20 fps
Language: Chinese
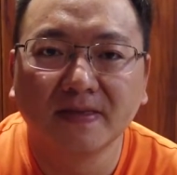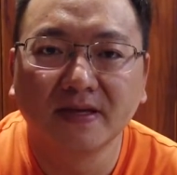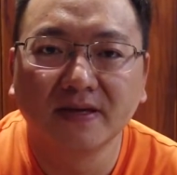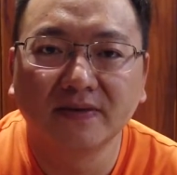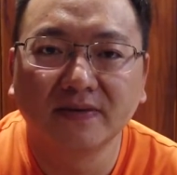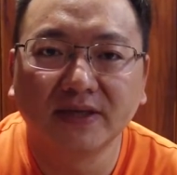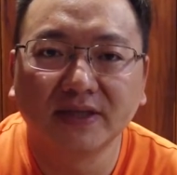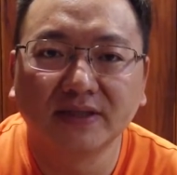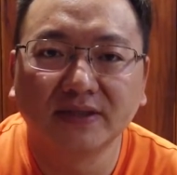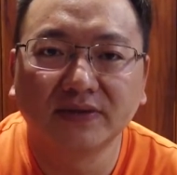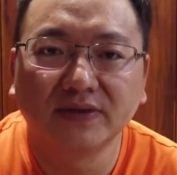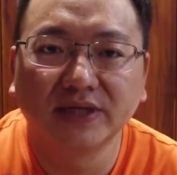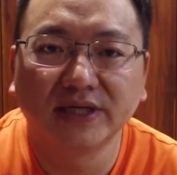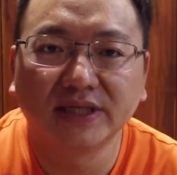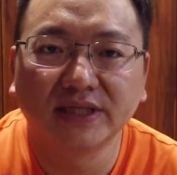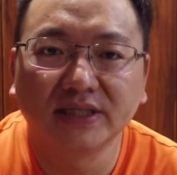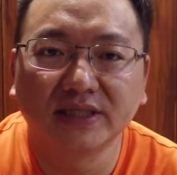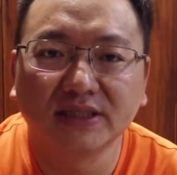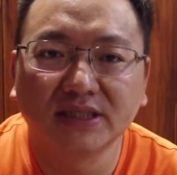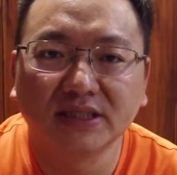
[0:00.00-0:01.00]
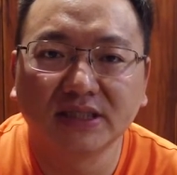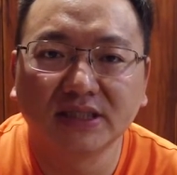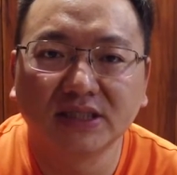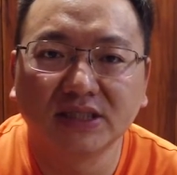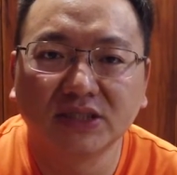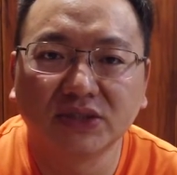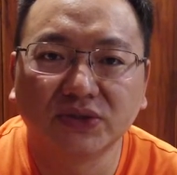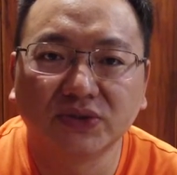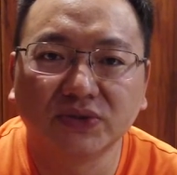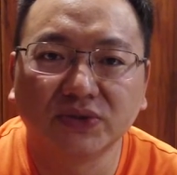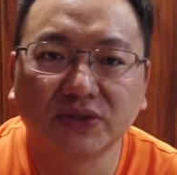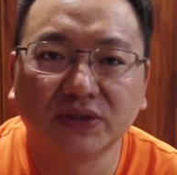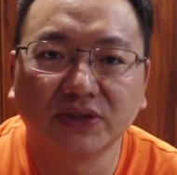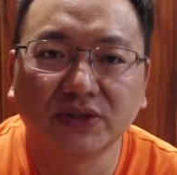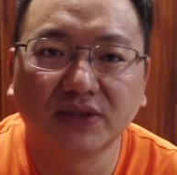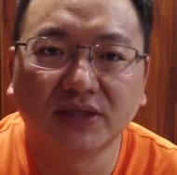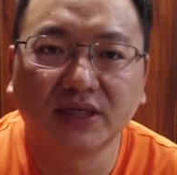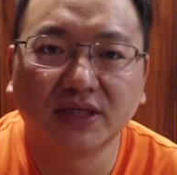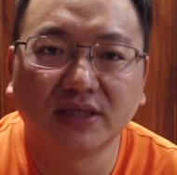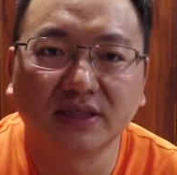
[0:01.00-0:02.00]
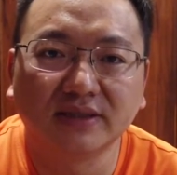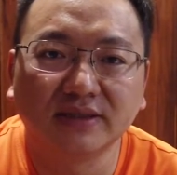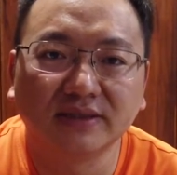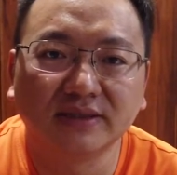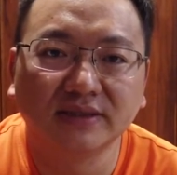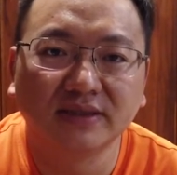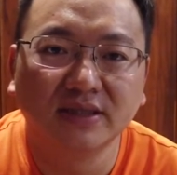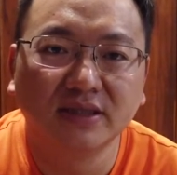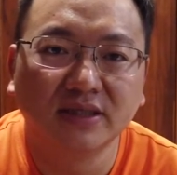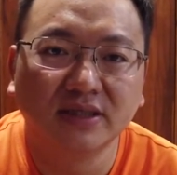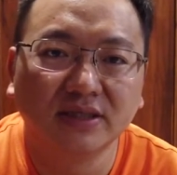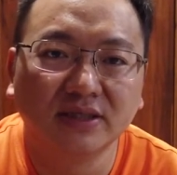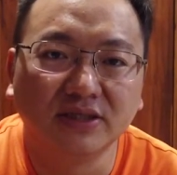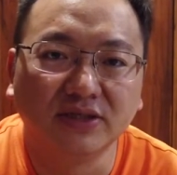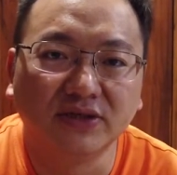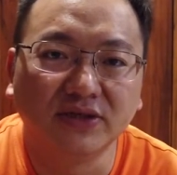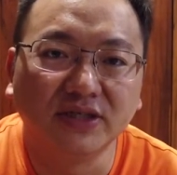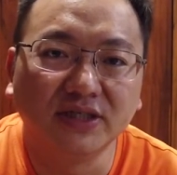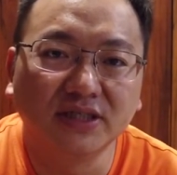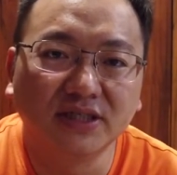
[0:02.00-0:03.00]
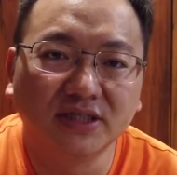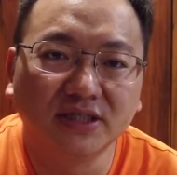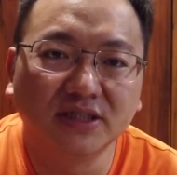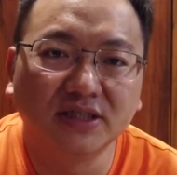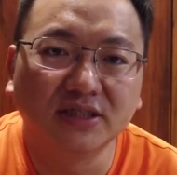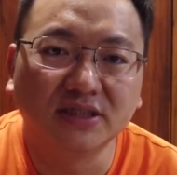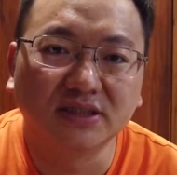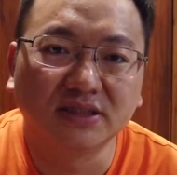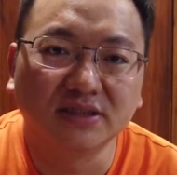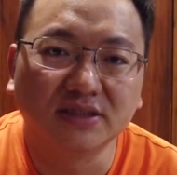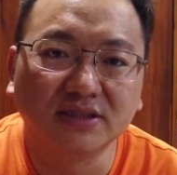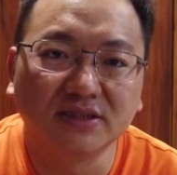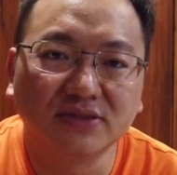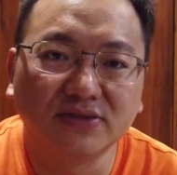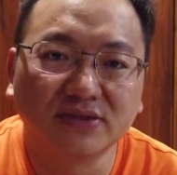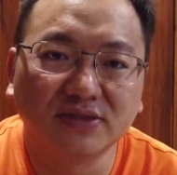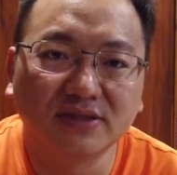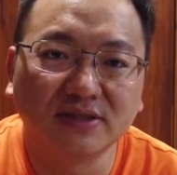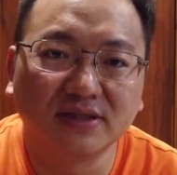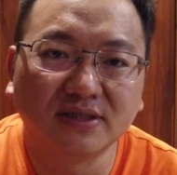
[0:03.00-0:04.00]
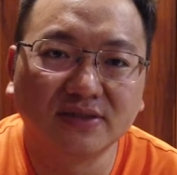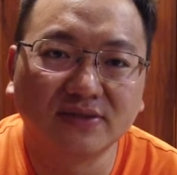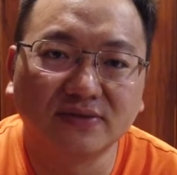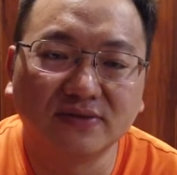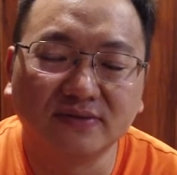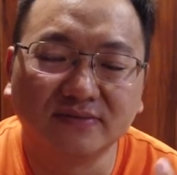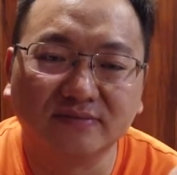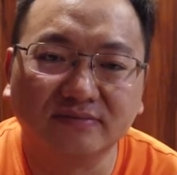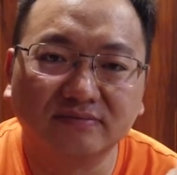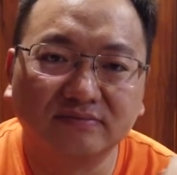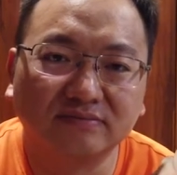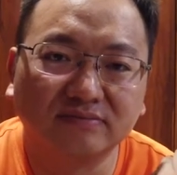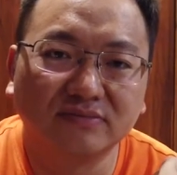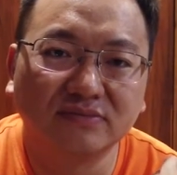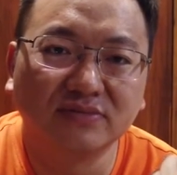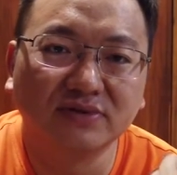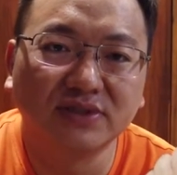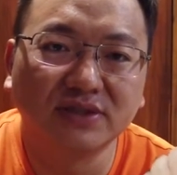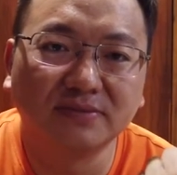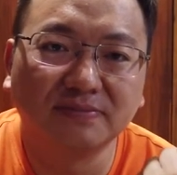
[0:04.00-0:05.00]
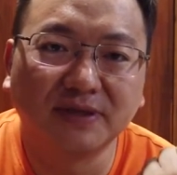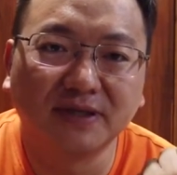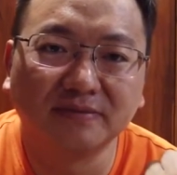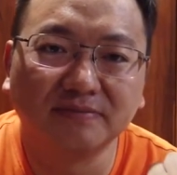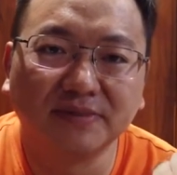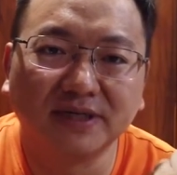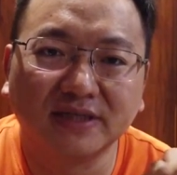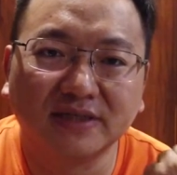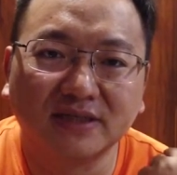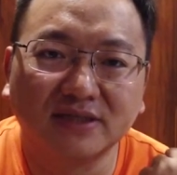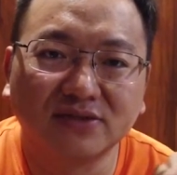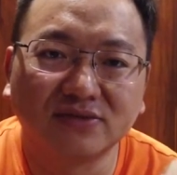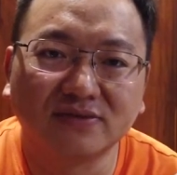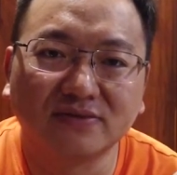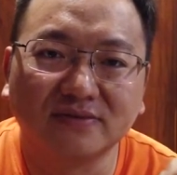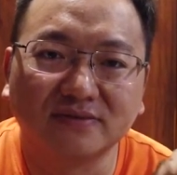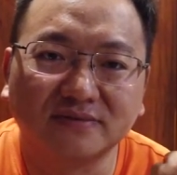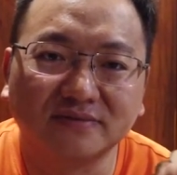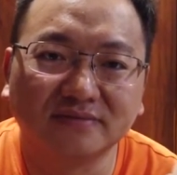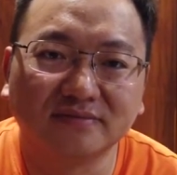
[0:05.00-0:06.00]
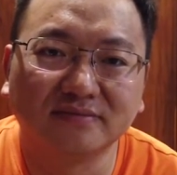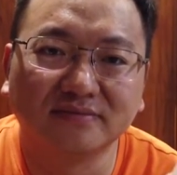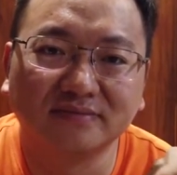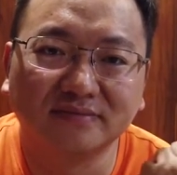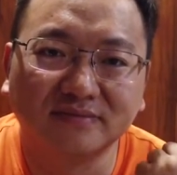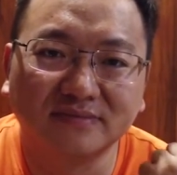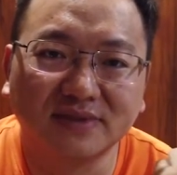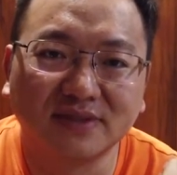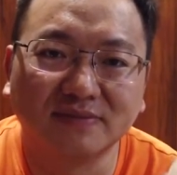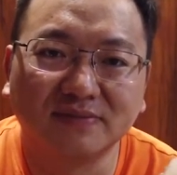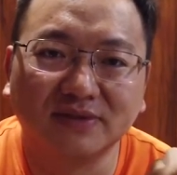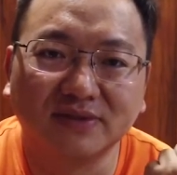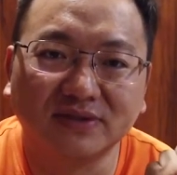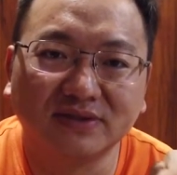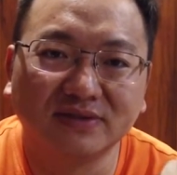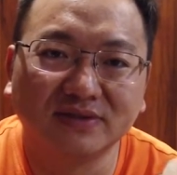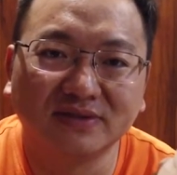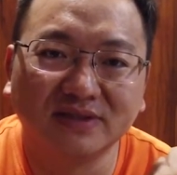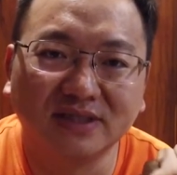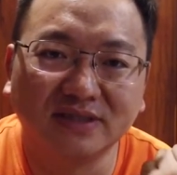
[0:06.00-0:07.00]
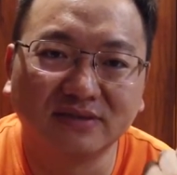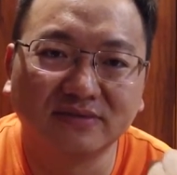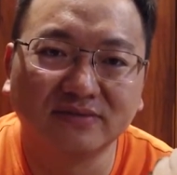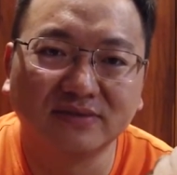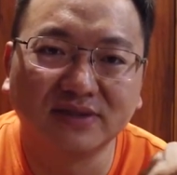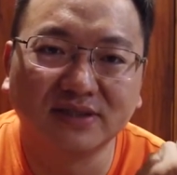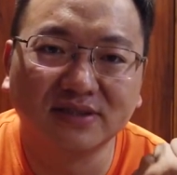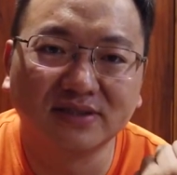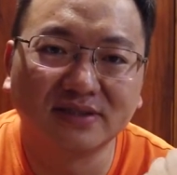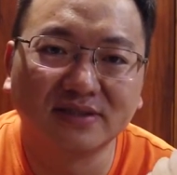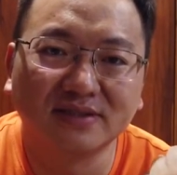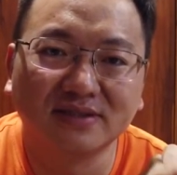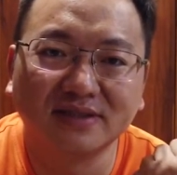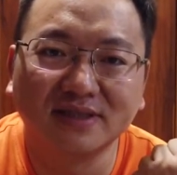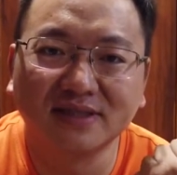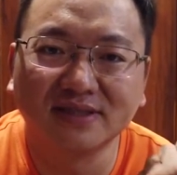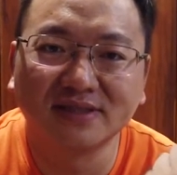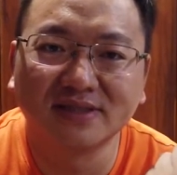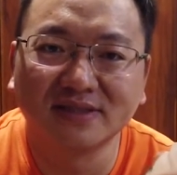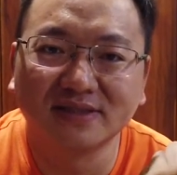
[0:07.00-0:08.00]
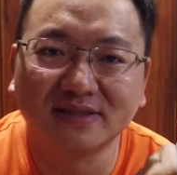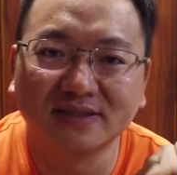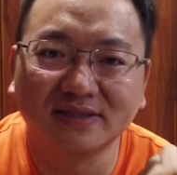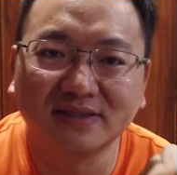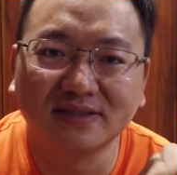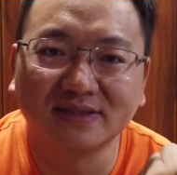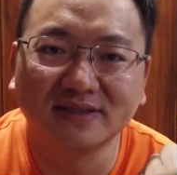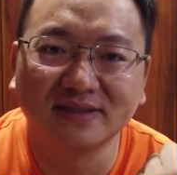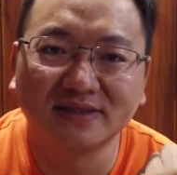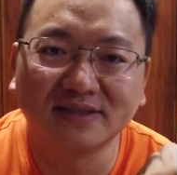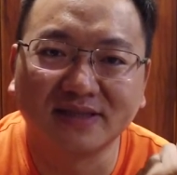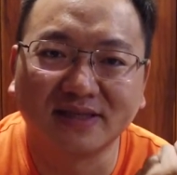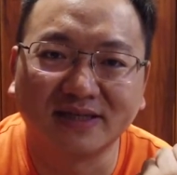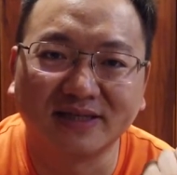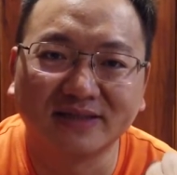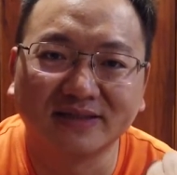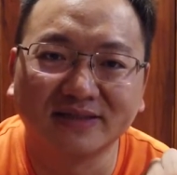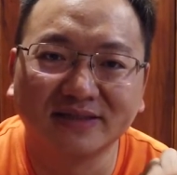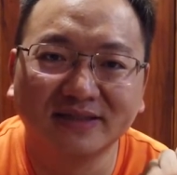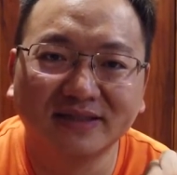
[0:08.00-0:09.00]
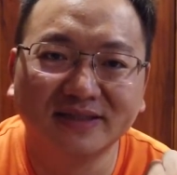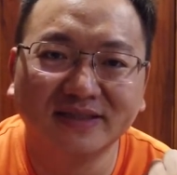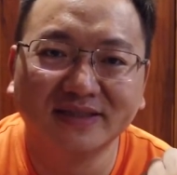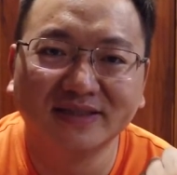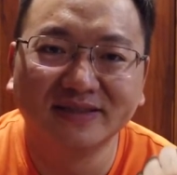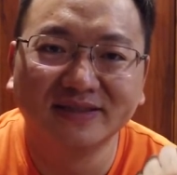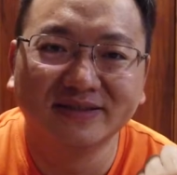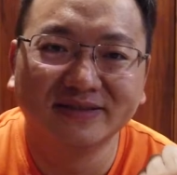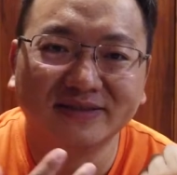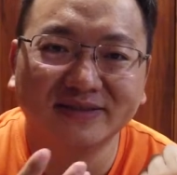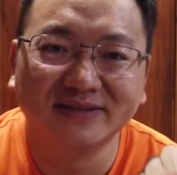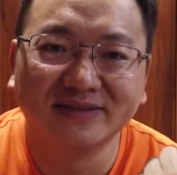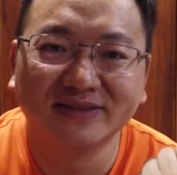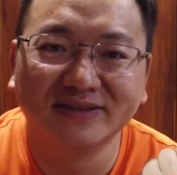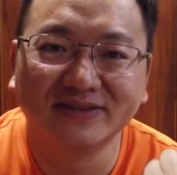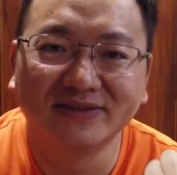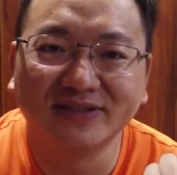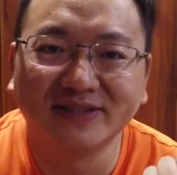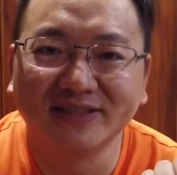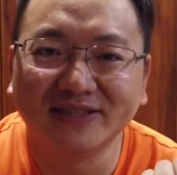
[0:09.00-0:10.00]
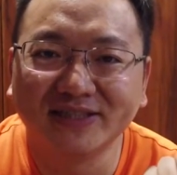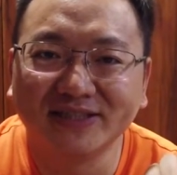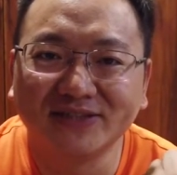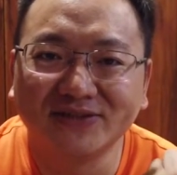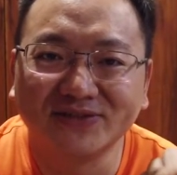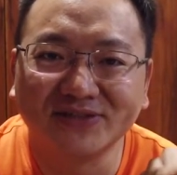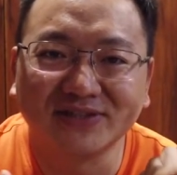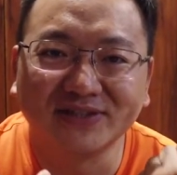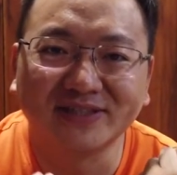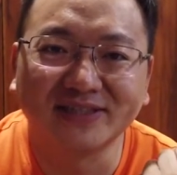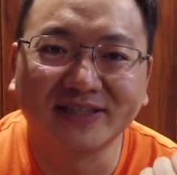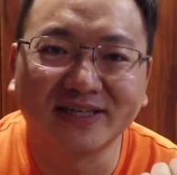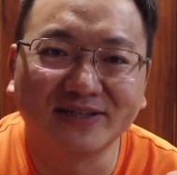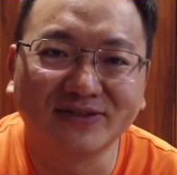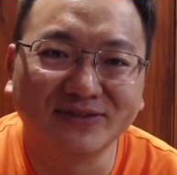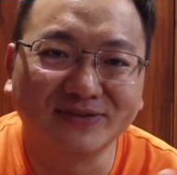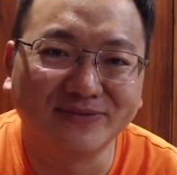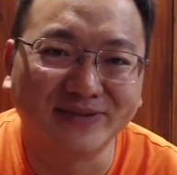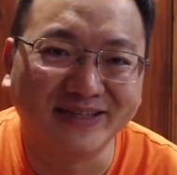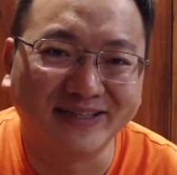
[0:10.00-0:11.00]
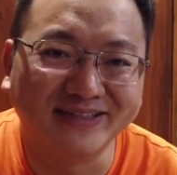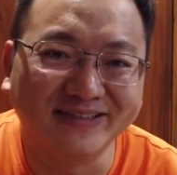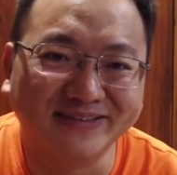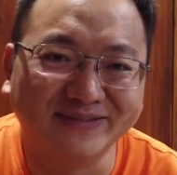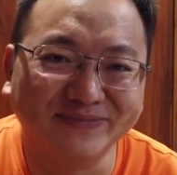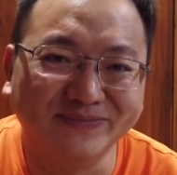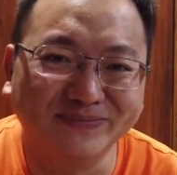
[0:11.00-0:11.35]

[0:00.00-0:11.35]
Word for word: 另外的话，地头的话有一个就是那种估计旁边那种什么，也估计是类似想有点地头蛇的感觉吧，